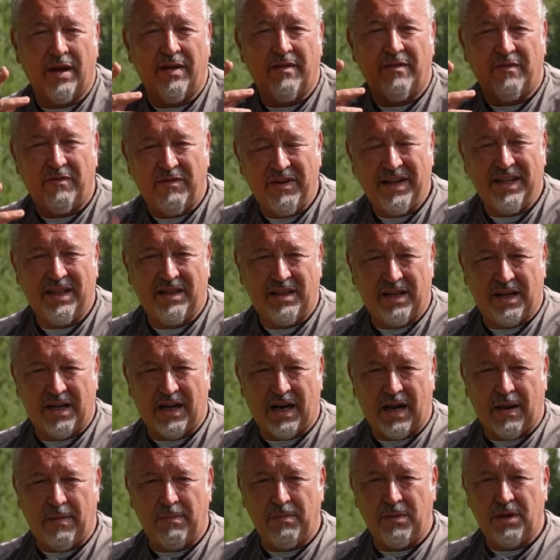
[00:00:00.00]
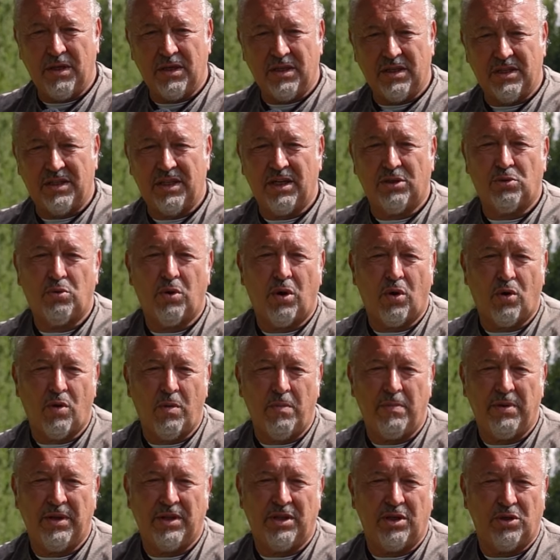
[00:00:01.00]
20 grammi sia sulla
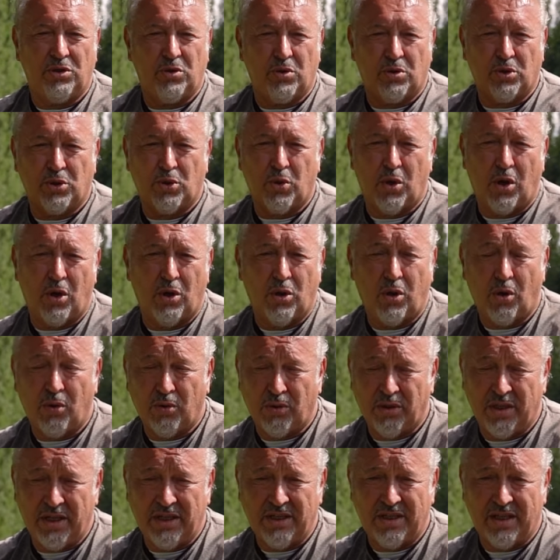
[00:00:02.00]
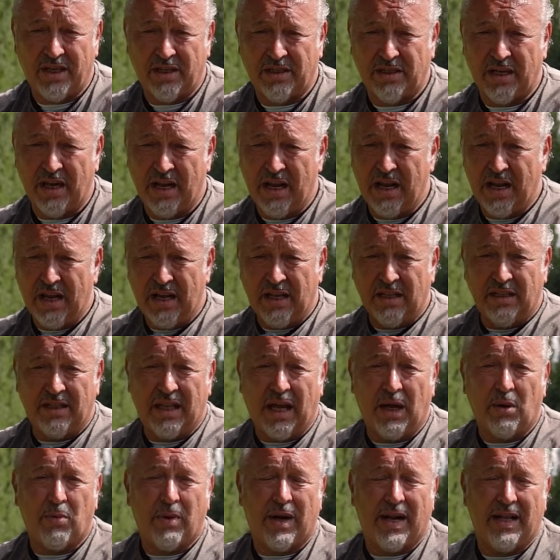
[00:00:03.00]
competition che sulla mountain distance dai
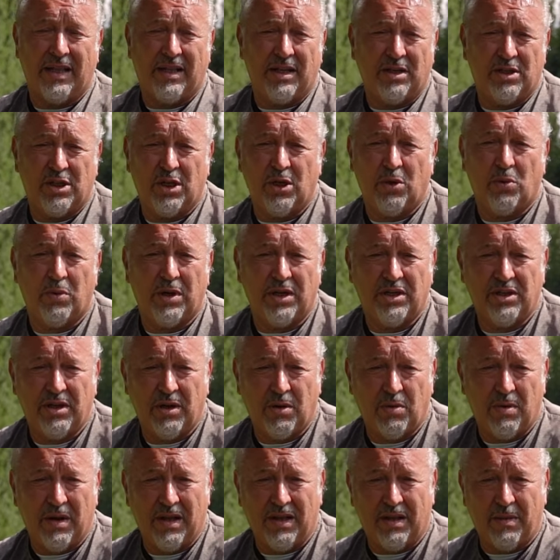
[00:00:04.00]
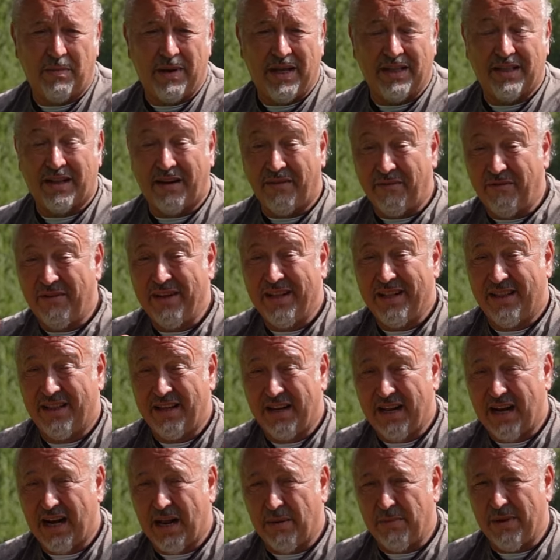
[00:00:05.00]
45 ai 50 metri, 20
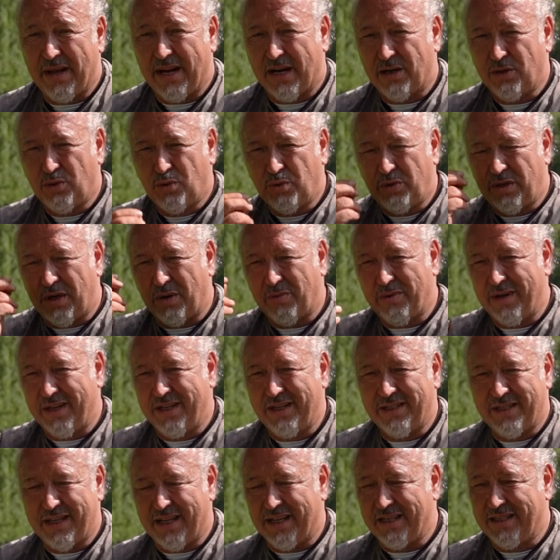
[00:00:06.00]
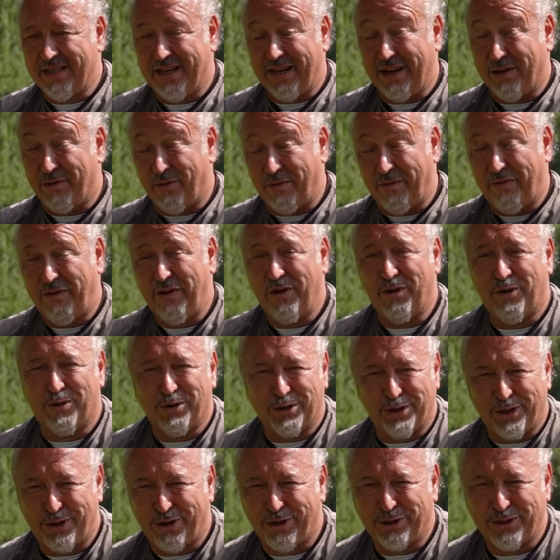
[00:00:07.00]
grammi, raggiungere quelle distanze lì con un filo
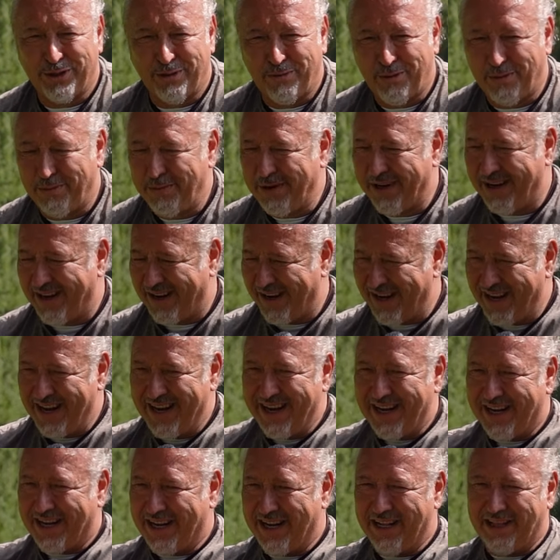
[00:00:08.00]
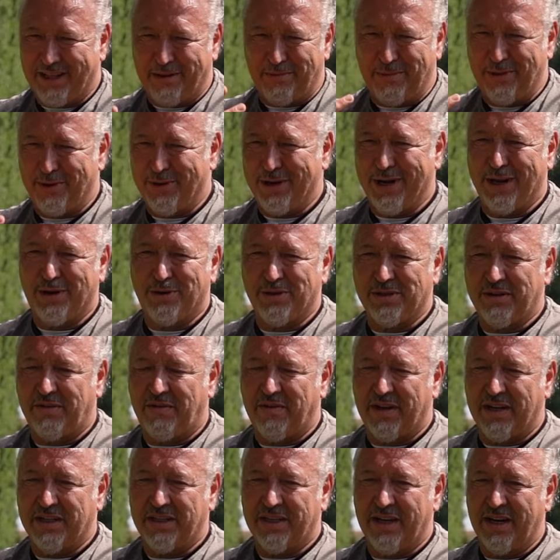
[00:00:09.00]
così grosso e bobino, credetemi, non è così
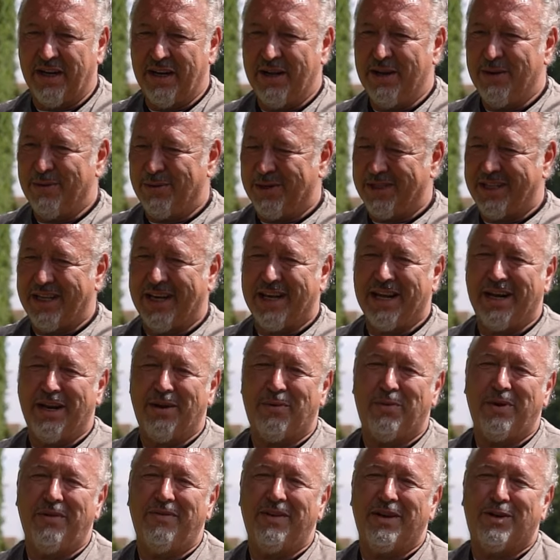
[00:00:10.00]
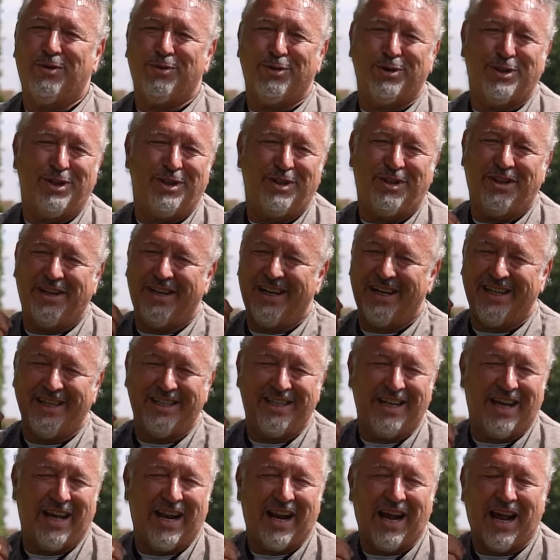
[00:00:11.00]
facile. Queste canne qui vi consentono di
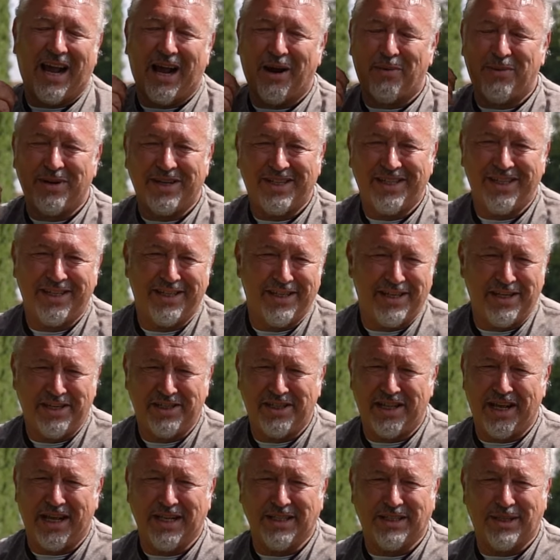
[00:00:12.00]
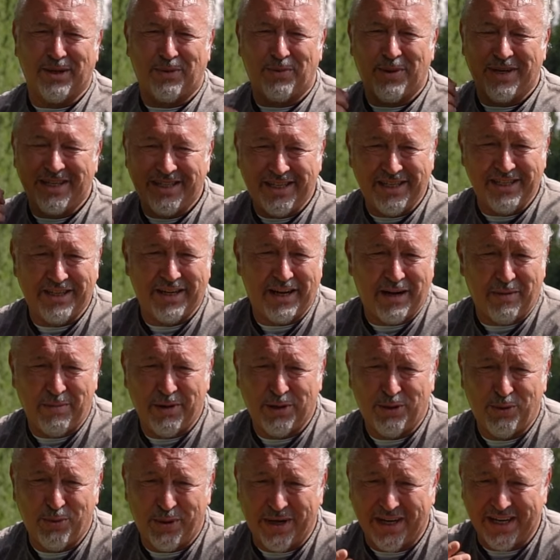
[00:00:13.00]
lanciare a qualsiasi distanza, qualsiasi
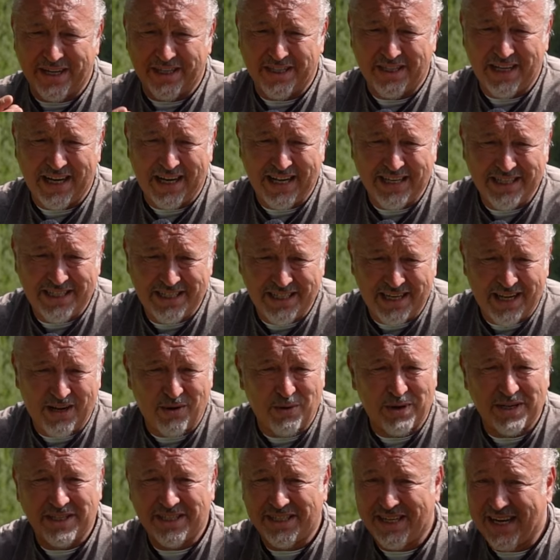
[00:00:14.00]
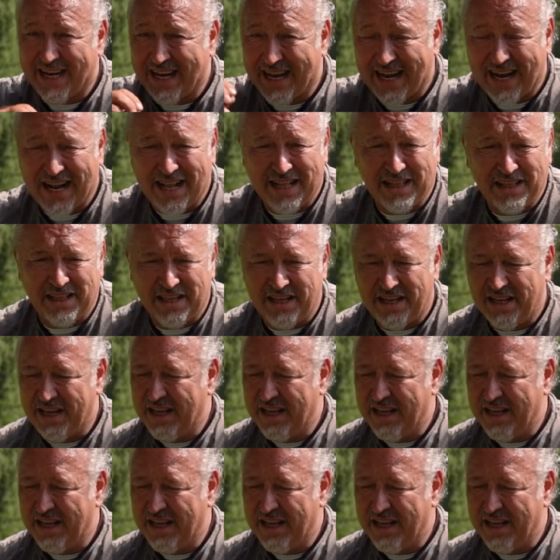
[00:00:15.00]
grammatura, che sia leggero, che sia grande,